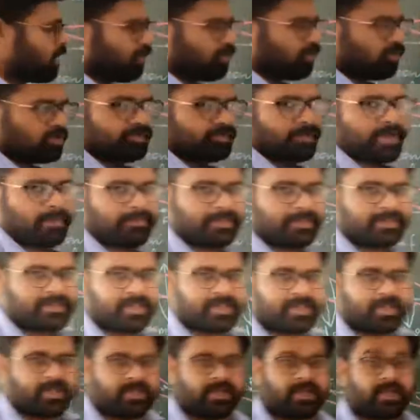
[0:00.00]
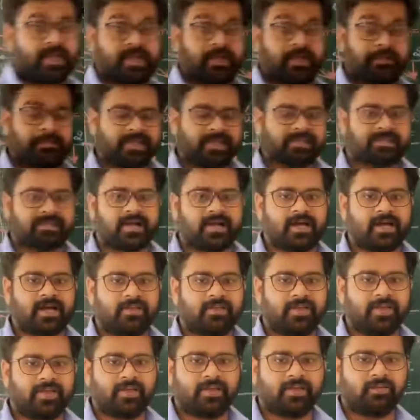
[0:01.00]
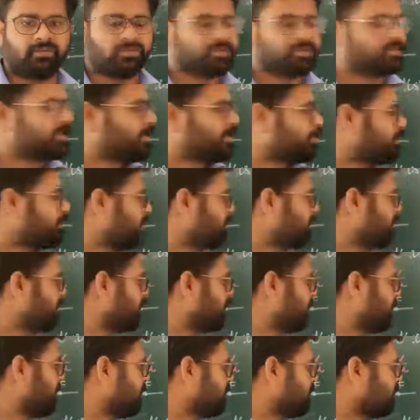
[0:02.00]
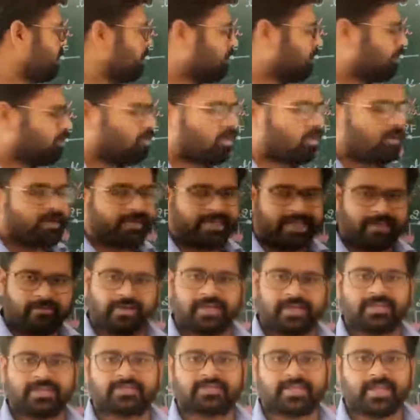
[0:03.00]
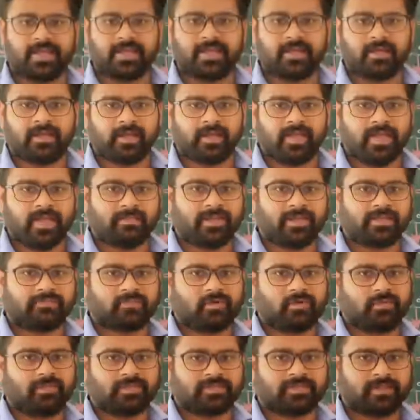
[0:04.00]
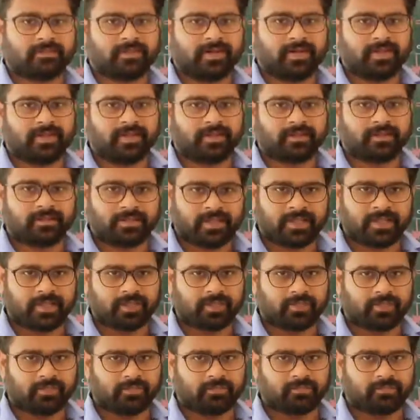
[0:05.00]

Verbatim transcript: उसमें अपन देखेंगे कि इमेज कहाँ बनेगी उसके बाद में अपन कॉन्केव लेंस के इमेज फॉर्मेशन पड़ेगी थैंक यू